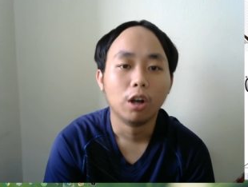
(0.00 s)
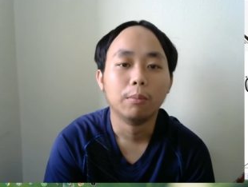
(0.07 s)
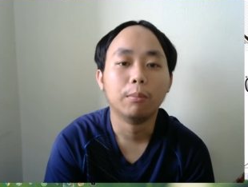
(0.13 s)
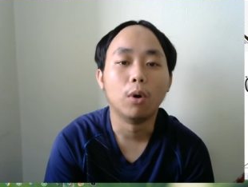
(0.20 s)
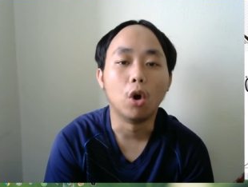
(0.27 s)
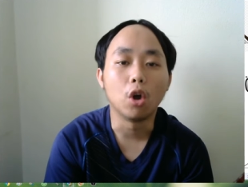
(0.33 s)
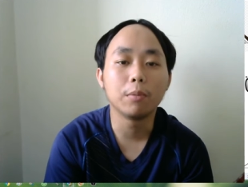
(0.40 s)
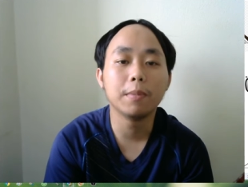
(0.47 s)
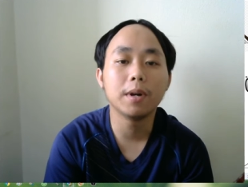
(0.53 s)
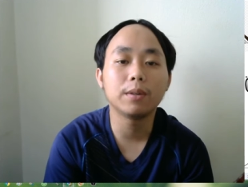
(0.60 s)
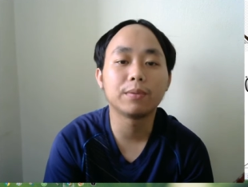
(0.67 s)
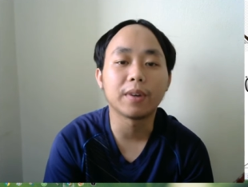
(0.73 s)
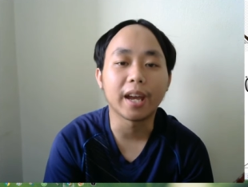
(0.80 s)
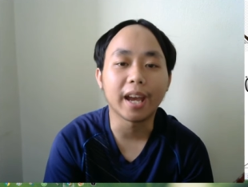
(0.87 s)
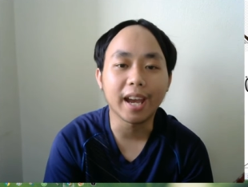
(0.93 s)
Mỗi
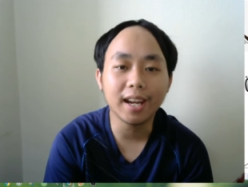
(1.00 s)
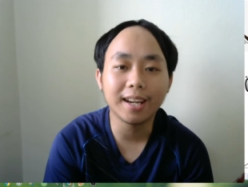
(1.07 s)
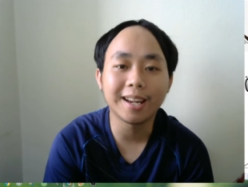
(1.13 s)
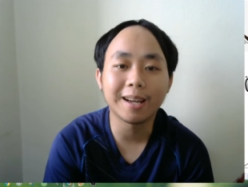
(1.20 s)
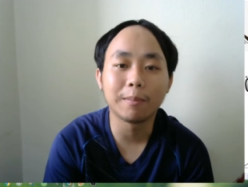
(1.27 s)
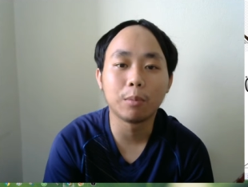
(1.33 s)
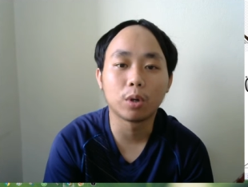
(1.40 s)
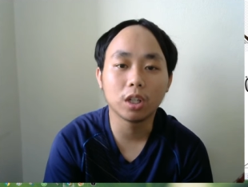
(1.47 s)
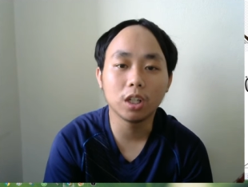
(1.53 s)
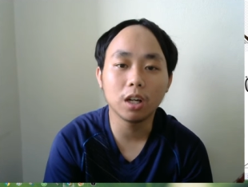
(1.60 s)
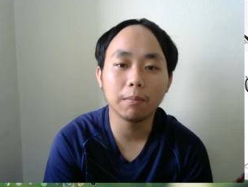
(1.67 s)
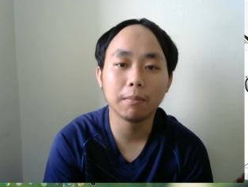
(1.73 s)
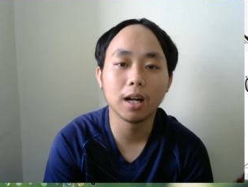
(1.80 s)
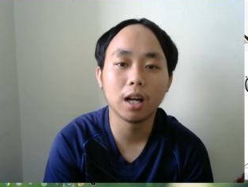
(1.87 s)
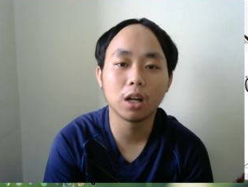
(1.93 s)
bức vẽ là một
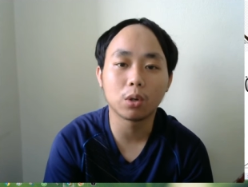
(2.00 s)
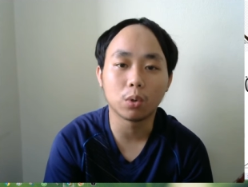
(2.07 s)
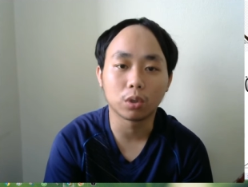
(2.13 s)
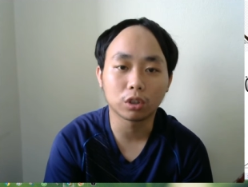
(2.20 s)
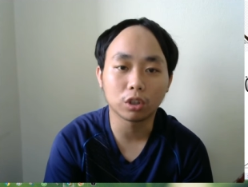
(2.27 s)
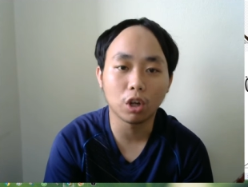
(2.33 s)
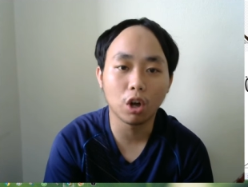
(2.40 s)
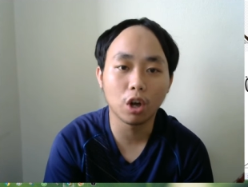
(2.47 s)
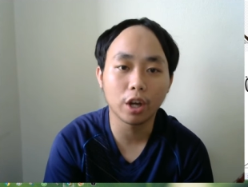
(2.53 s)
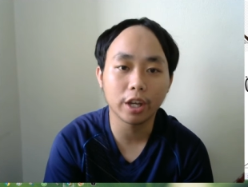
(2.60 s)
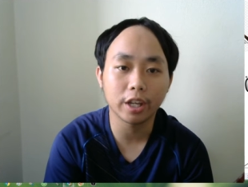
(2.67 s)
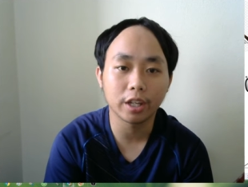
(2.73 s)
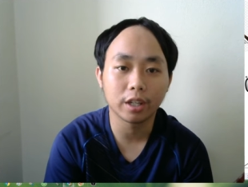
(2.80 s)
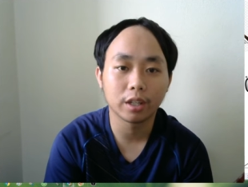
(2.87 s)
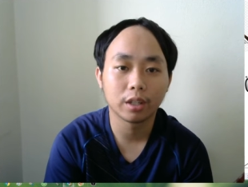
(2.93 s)
ước mơ của
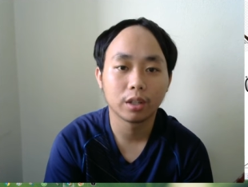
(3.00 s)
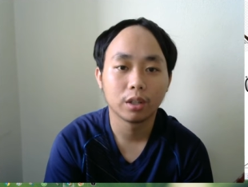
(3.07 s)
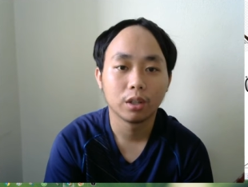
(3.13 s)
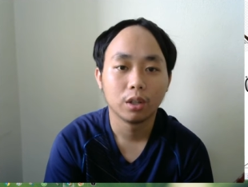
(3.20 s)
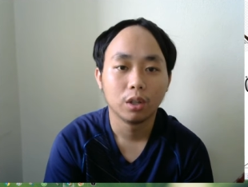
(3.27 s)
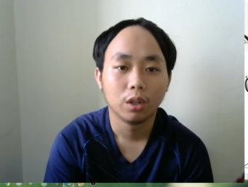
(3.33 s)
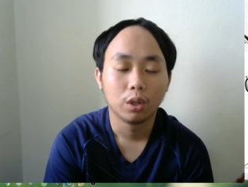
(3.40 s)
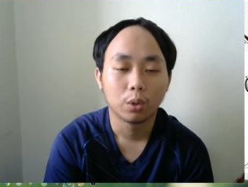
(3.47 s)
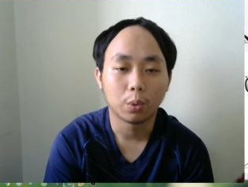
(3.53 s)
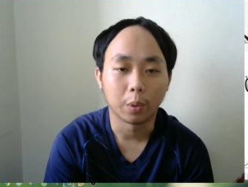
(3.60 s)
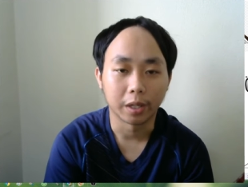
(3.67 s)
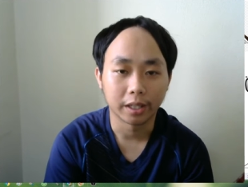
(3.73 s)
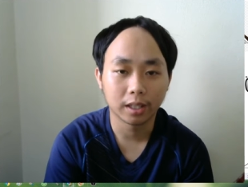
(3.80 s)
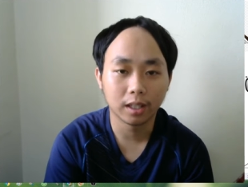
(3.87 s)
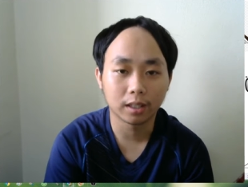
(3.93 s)
tôi.
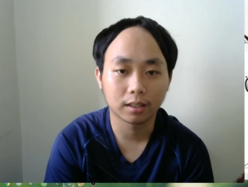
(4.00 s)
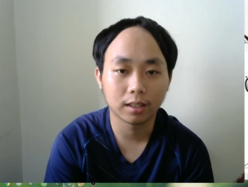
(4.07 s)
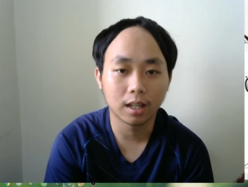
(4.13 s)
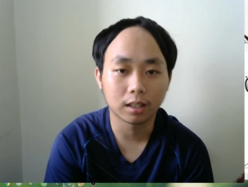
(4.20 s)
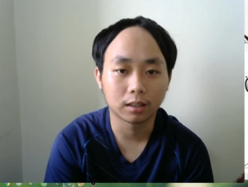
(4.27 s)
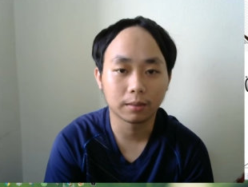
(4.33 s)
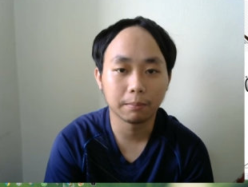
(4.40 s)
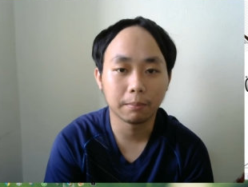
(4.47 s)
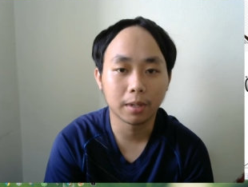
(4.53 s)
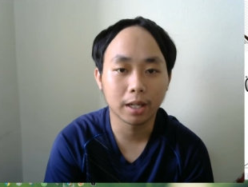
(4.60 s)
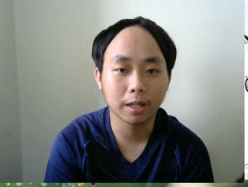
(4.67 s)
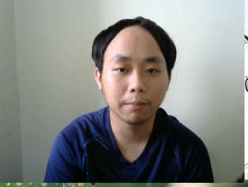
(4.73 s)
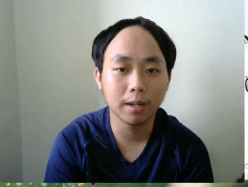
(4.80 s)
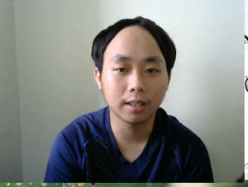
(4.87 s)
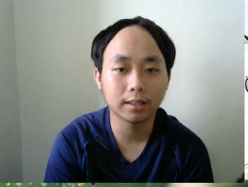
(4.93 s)
Quỳnh lật đật
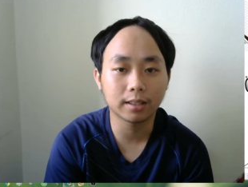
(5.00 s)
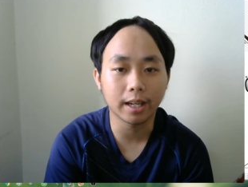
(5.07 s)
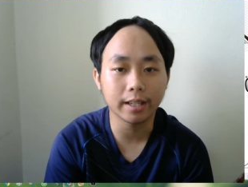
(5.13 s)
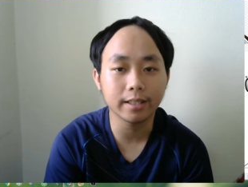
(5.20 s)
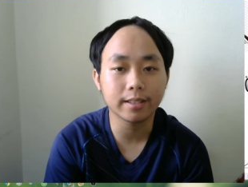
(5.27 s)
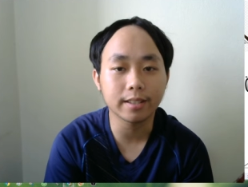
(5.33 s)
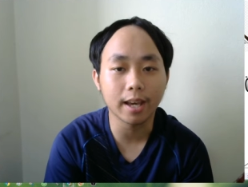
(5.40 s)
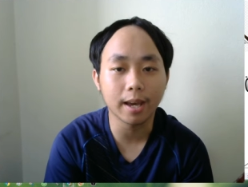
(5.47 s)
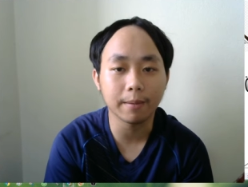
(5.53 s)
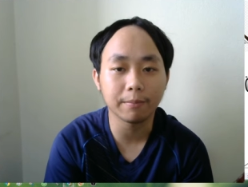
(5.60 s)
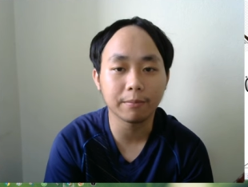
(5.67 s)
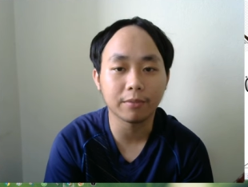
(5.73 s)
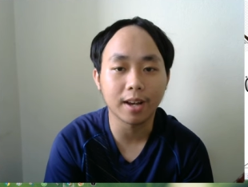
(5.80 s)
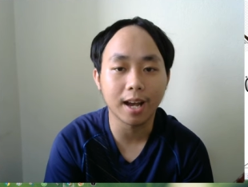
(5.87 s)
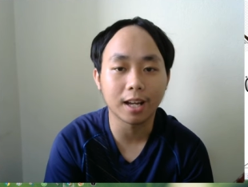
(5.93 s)
mấy bức tranh
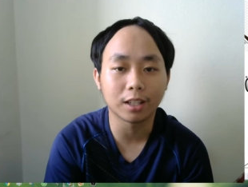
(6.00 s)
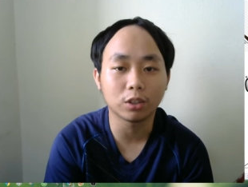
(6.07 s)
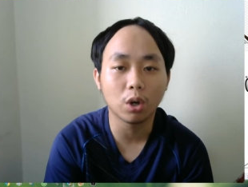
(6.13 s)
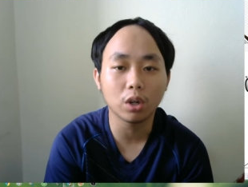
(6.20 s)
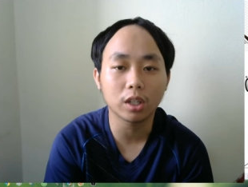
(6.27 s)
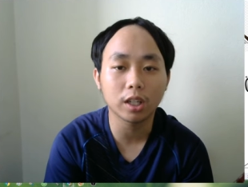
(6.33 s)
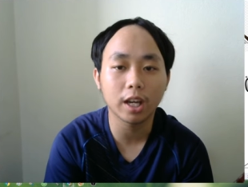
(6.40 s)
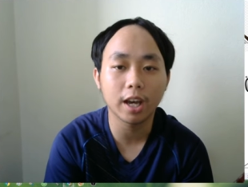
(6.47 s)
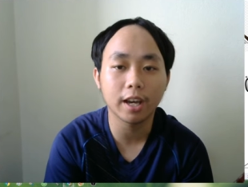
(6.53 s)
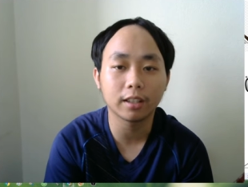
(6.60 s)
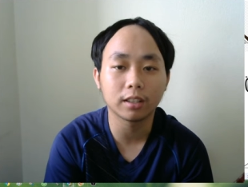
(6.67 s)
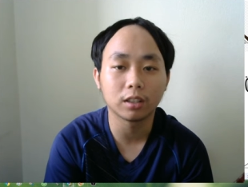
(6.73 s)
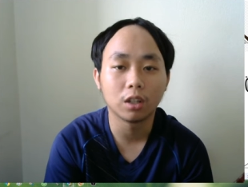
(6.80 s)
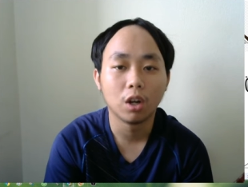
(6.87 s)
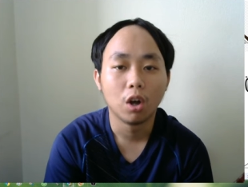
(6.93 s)
xem và thốt
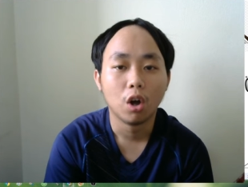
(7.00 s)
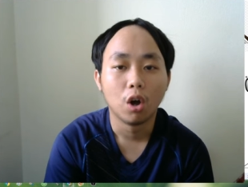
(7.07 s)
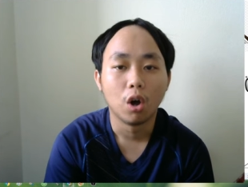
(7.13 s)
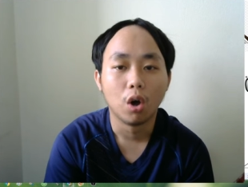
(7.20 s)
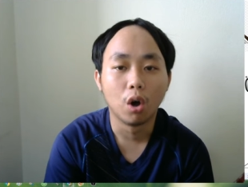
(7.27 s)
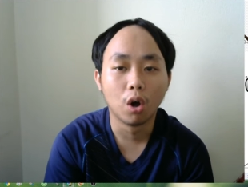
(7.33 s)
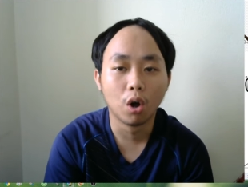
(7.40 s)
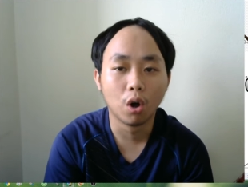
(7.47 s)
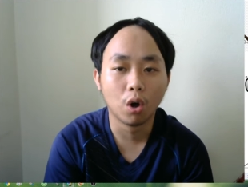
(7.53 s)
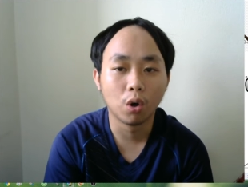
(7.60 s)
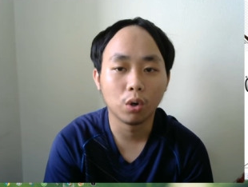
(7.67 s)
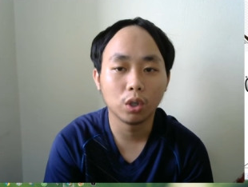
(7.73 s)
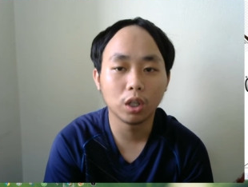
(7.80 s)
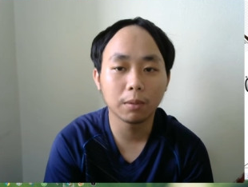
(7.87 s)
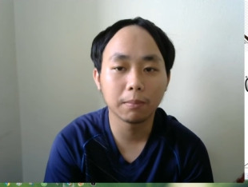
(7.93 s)
lên.
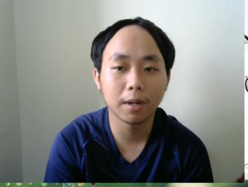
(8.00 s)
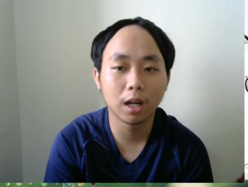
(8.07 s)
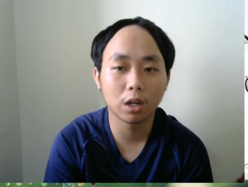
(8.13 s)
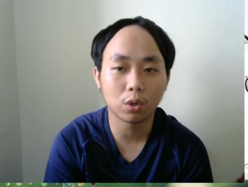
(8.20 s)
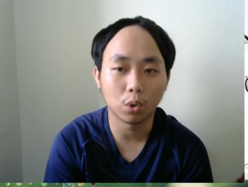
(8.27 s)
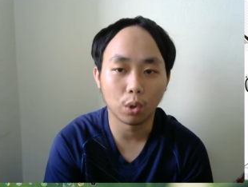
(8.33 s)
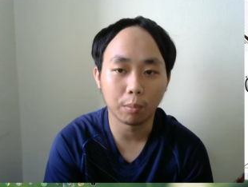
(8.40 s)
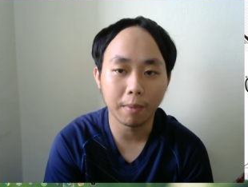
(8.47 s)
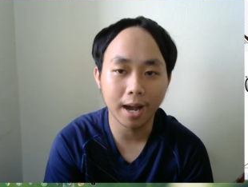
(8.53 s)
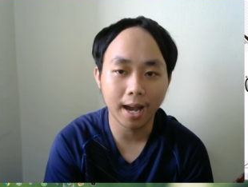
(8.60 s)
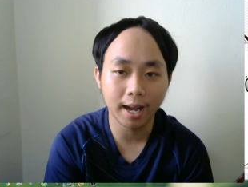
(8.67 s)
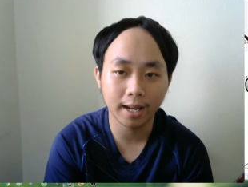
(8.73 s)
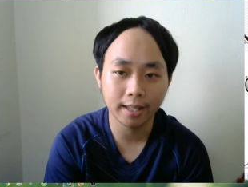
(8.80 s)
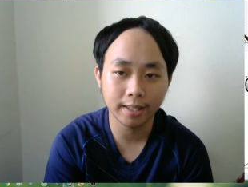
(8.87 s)
Ồ, ước mơ của bà